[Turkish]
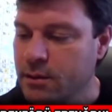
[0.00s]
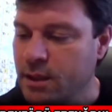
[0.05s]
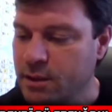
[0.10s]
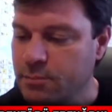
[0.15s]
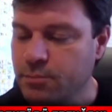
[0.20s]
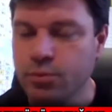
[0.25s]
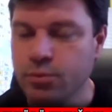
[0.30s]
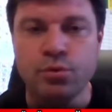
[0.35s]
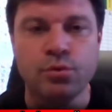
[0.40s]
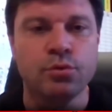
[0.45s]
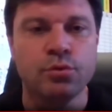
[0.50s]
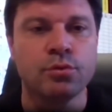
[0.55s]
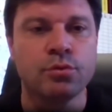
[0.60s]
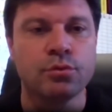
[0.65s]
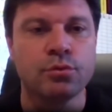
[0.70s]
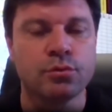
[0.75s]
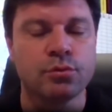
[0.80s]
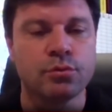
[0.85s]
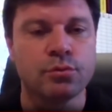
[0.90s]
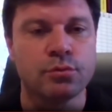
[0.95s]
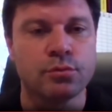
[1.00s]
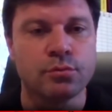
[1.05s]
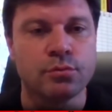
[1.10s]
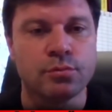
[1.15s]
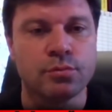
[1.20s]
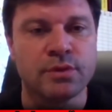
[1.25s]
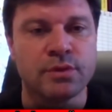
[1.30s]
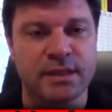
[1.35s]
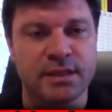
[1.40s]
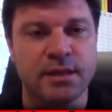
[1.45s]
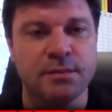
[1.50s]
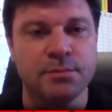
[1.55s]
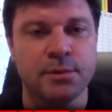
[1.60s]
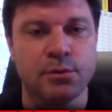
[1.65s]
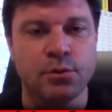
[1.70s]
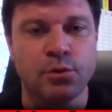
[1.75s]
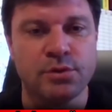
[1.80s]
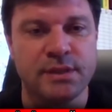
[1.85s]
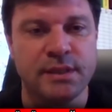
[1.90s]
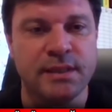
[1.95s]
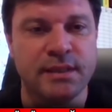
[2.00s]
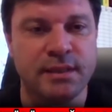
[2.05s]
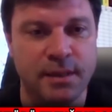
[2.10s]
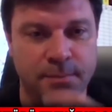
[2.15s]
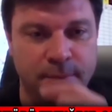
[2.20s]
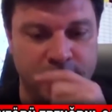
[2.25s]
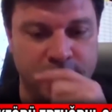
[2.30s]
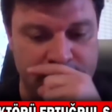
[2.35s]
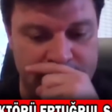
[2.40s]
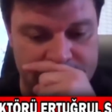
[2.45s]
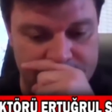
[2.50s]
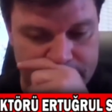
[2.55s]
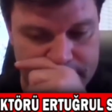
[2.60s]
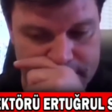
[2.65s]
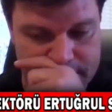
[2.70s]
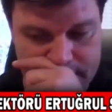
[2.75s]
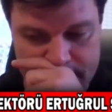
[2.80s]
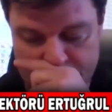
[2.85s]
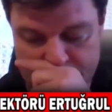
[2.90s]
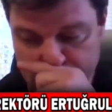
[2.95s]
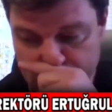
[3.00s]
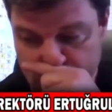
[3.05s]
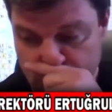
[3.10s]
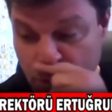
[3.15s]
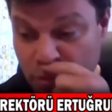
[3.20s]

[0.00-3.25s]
Yani bu rakamları özellikle paylaşmak istedim.